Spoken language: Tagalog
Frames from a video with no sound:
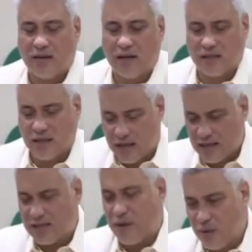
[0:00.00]
as God
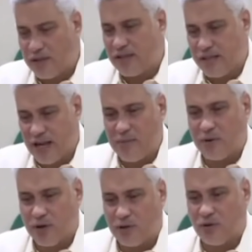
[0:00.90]
as my witness, sinabi
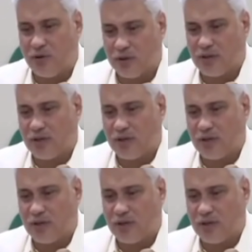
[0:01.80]
ko na to at